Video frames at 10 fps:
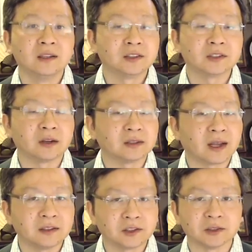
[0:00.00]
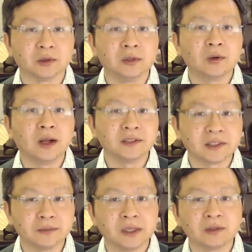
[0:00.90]
至少他的指挥官
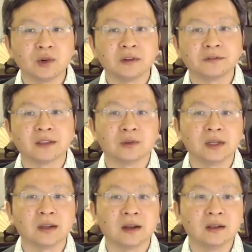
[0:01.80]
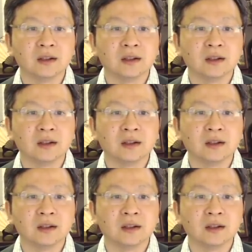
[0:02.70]
是明确反对的。